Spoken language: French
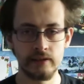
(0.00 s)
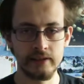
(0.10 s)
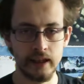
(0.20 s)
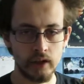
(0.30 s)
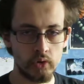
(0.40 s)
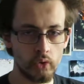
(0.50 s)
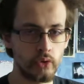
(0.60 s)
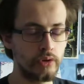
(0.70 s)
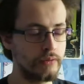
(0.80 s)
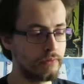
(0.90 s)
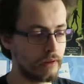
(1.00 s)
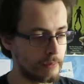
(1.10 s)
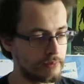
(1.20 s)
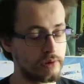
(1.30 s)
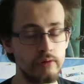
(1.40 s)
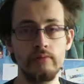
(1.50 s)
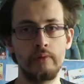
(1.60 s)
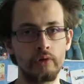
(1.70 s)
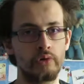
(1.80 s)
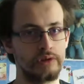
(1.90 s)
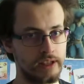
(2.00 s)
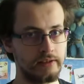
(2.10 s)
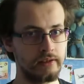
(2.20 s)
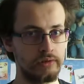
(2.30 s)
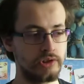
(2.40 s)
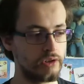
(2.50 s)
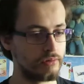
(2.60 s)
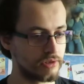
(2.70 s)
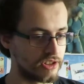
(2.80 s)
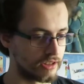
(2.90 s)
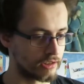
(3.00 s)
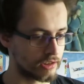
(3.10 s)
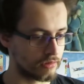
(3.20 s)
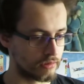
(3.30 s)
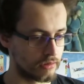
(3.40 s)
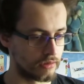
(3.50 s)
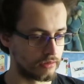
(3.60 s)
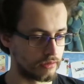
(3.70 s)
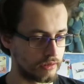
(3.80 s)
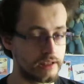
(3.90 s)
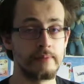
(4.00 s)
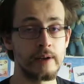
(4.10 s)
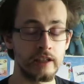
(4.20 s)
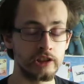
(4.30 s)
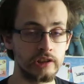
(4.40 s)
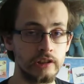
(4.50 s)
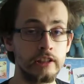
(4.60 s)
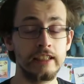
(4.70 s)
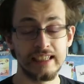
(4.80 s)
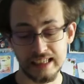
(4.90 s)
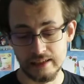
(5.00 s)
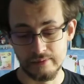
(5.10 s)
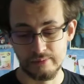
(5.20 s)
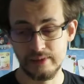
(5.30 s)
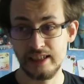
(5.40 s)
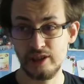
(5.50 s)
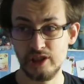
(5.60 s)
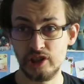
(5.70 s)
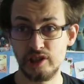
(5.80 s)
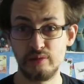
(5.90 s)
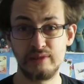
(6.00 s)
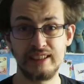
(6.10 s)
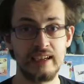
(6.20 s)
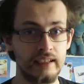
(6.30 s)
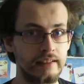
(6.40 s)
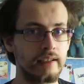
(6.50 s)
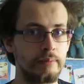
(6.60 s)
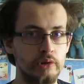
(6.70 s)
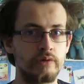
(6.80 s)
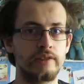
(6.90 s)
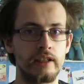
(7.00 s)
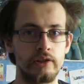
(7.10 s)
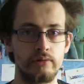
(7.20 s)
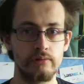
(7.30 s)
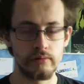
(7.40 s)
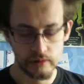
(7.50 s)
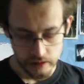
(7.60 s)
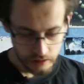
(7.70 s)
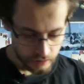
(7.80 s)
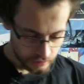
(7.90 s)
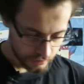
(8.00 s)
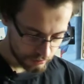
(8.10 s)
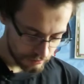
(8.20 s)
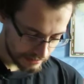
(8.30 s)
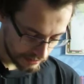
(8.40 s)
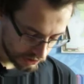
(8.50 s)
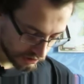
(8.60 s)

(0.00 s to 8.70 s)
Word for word: une série de jeux qu'il faut absolument que je teste. J'ai le 5 euh, qui marche, mais j'ai de très très peu de souvenirs là-dessus. Celui-là,